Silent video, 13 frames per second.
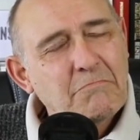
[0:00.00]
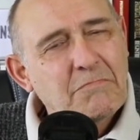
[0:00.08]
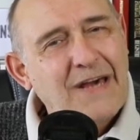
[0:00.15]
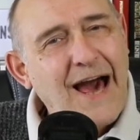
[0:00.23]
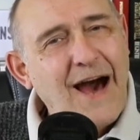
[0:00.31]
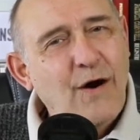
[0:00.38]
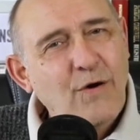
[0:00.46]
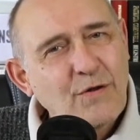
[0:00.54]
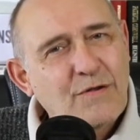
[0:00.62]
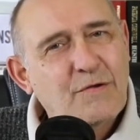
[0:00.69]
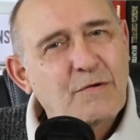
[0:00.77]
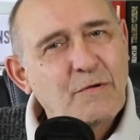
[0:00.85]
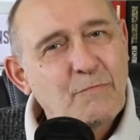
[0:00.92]

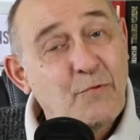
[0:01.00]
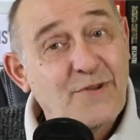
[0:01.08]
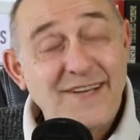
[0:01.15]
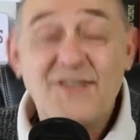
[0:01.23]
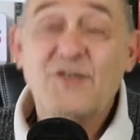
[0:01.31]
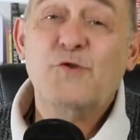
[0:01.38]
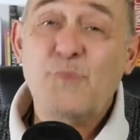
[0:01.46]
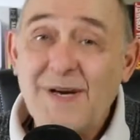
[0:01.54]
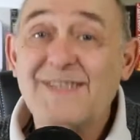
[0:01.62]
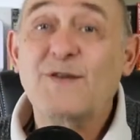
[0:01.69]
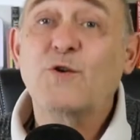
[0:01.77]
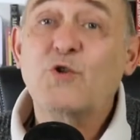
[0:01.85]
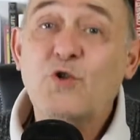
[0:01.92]
40, peut-être
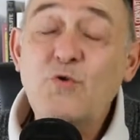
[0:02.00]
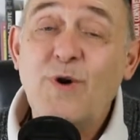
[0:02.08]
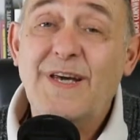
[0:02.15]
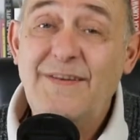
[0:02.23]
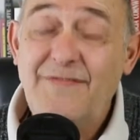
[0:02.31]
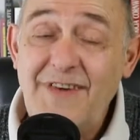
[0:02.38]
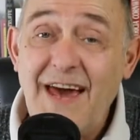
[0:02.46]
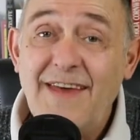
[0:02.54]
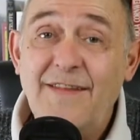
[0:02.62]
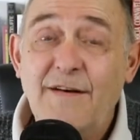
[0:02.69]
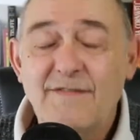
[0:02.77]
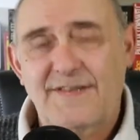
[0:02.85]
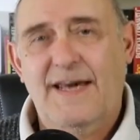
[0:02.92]
60 jours qui viennent.
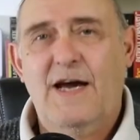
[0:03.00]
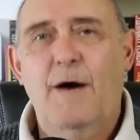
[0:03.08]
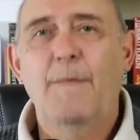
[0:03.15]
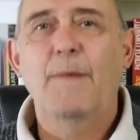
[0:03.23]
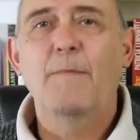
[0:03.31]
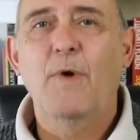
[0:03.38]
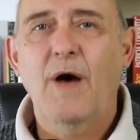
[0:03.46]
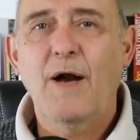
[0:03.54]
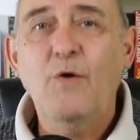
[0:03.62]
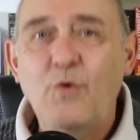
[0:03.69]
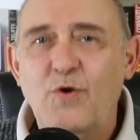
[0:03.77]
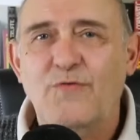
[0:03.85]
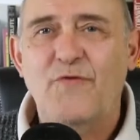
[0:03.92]
C'est quand même un
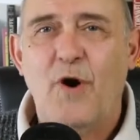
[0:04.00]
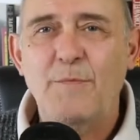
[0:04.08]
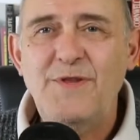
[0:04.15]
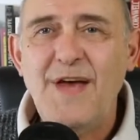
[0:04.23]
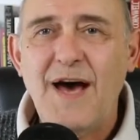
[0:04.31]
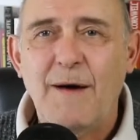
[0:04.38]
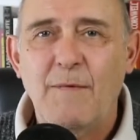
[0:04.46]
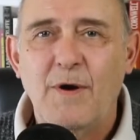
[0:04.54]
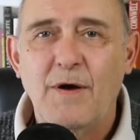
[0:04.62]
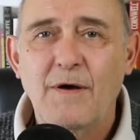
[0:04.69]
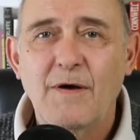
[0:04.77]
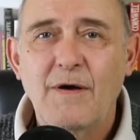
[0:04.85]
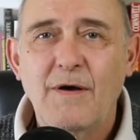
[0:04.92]
luxe formidable.
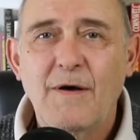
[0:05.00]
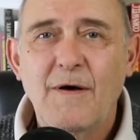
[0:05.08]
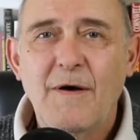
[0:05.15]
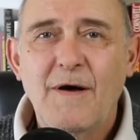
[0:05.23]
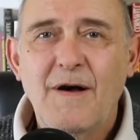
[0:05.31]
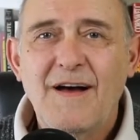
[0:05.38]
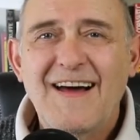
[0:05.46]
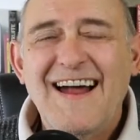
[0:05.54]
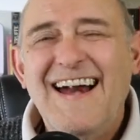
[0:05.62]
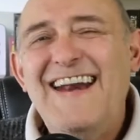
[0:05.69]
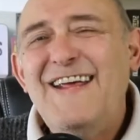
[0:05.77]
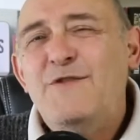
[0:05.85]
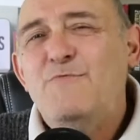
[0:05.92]

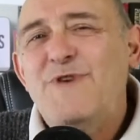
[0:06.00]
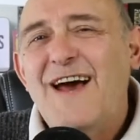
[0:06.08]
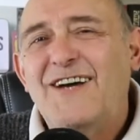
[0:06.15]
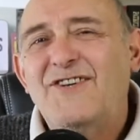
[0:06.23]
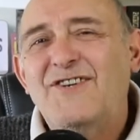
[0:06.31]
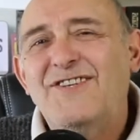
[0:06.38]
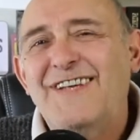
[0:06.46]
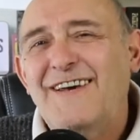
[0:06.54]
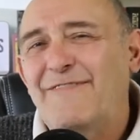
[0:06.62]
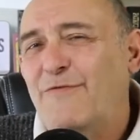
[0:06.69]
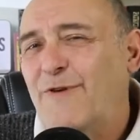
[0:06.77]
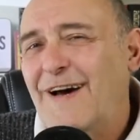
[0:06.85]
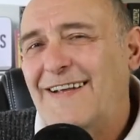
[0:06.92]
Les nuits agitées
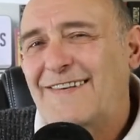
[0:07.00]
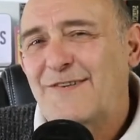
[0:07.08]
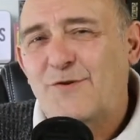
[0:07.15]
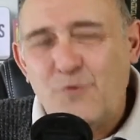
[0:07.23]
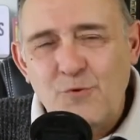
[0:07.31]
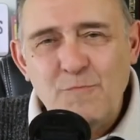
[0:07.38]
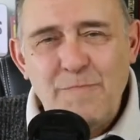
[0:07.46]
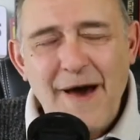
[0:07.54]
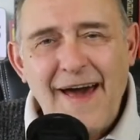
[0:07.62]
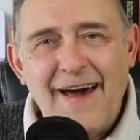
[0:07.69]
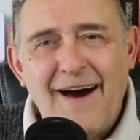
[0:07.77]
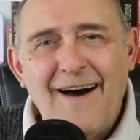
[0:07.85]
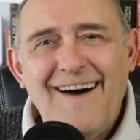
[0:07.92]
vont être
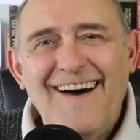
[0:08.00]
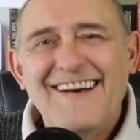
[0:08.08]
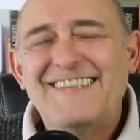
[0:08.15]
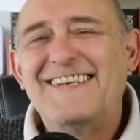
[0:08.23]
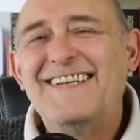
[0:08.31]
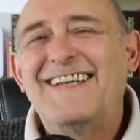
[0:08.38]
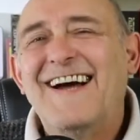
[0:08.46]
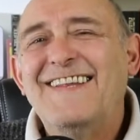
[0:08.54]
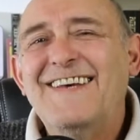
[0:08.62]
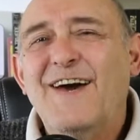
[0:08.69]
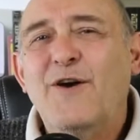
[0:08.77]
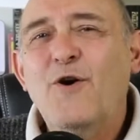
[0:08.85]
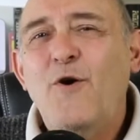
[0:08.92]
super,
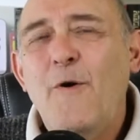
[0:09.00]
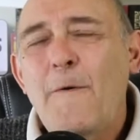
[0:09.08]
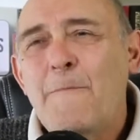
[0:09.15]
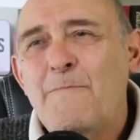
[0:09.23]
c'est-à-dire que